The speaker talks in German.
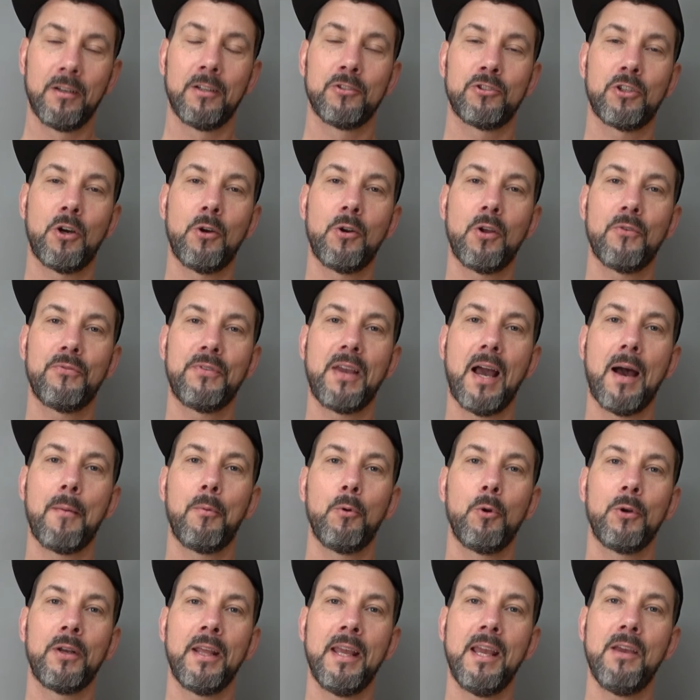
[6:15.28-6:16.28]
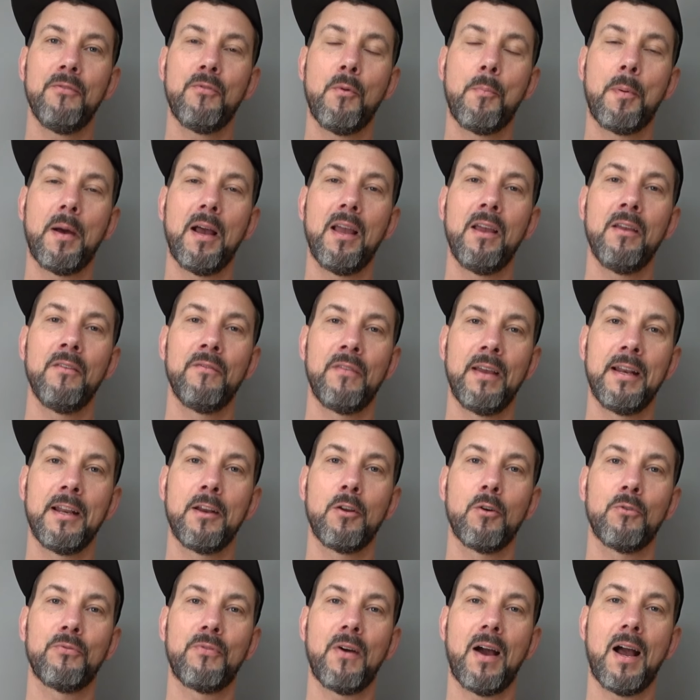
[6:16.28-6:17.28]
Schaut auf jabolo.de vorbei. Wenn
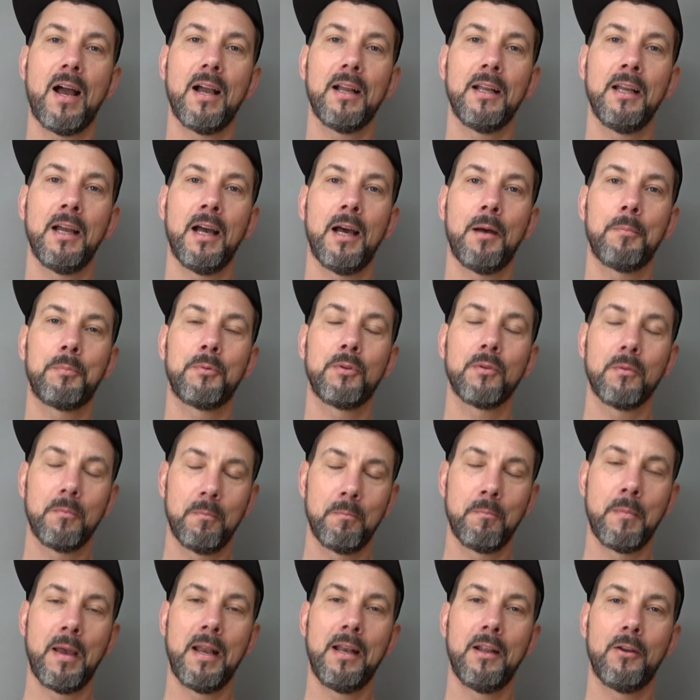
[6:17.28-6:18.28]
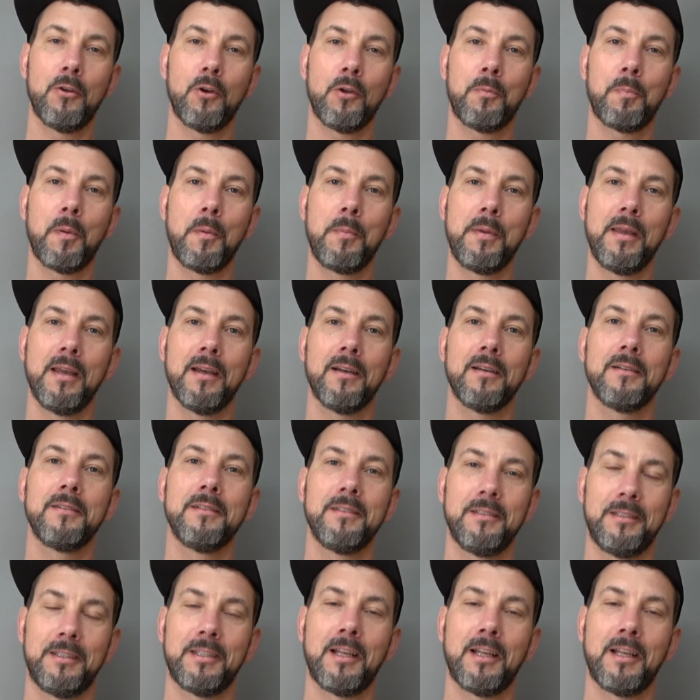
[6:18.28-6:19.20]
ihr noch Fragen habt, meldet euch bei mir.